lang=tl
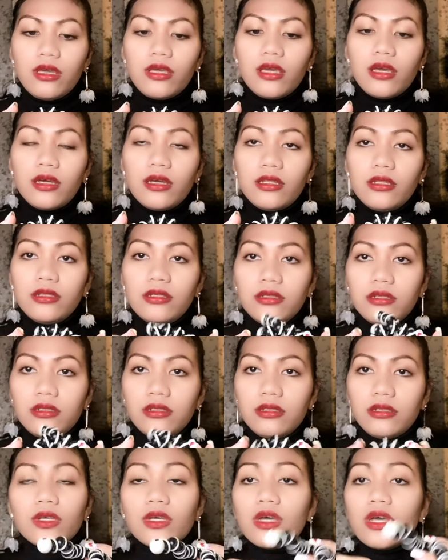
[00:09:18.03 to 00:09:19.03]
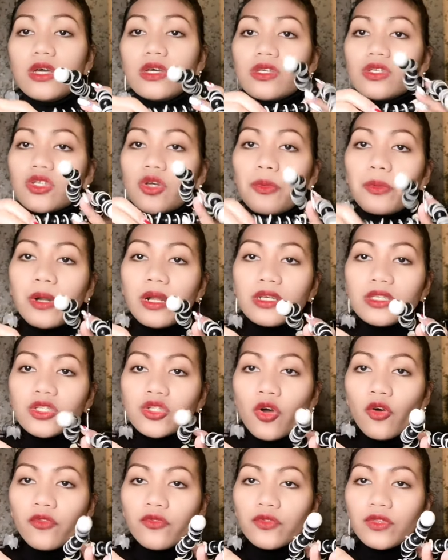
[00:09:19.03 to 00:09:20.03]
Ayan. Sobrang
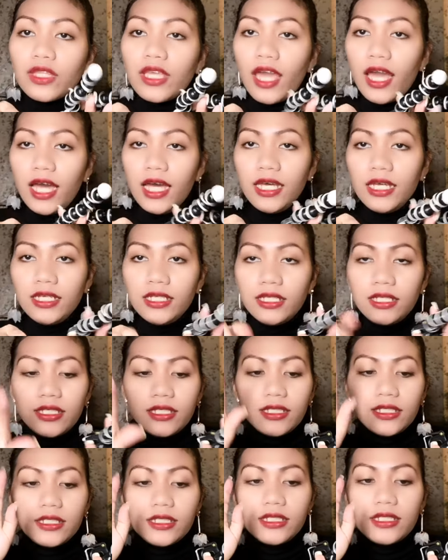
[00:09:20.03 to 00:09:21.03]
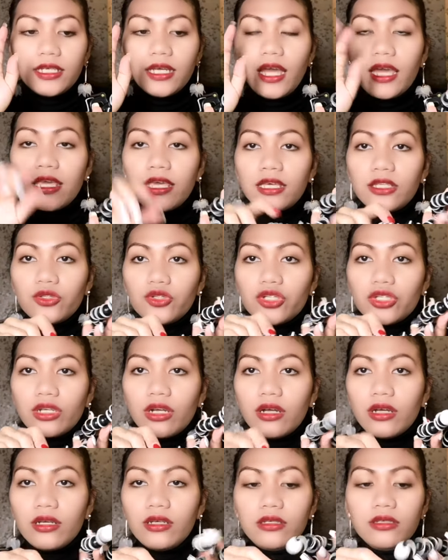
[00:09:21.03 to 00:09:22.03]
soft niya. Ayan
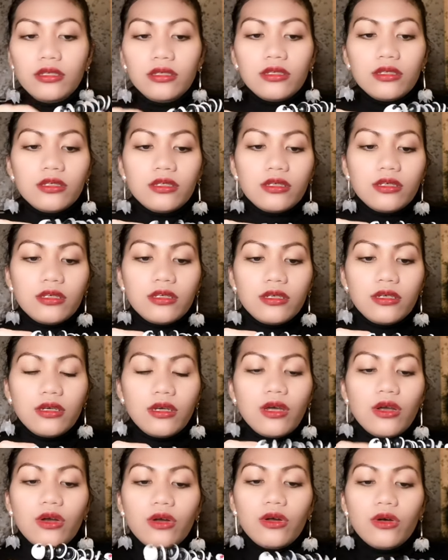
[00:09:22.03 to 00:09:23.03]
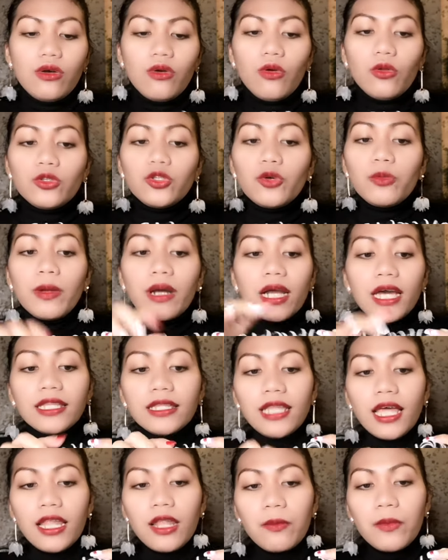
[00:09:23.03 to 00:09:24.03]
siya do
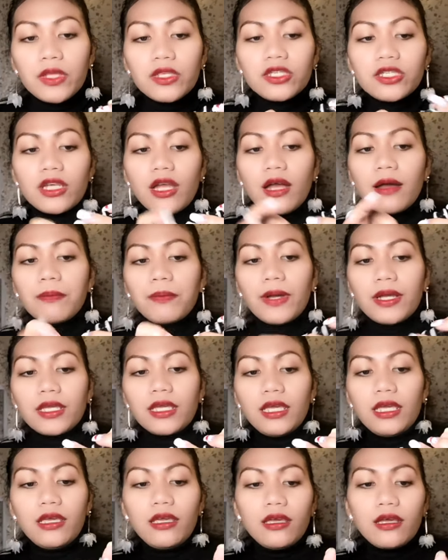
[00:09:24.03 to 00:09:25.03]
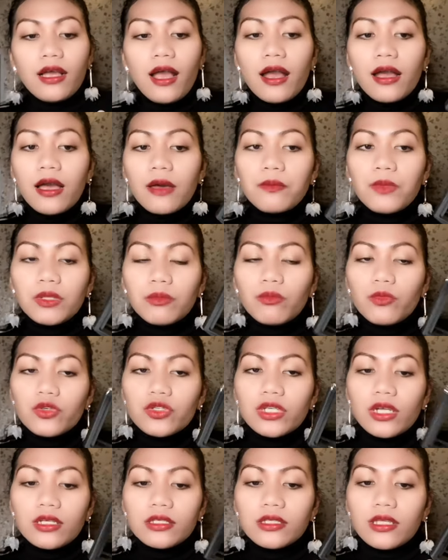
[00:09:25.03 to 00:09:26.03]
maganda naman siya pag ikakabit mo
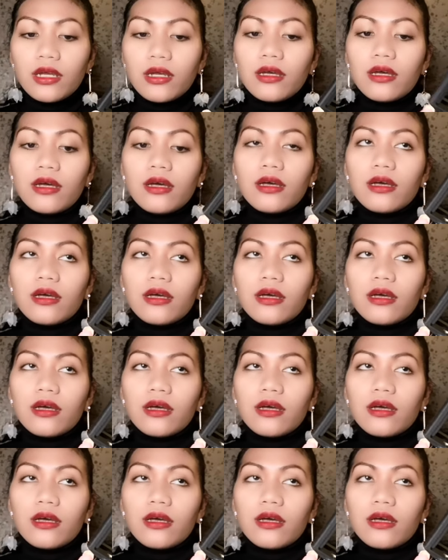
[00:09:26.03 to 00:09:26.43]
siya sa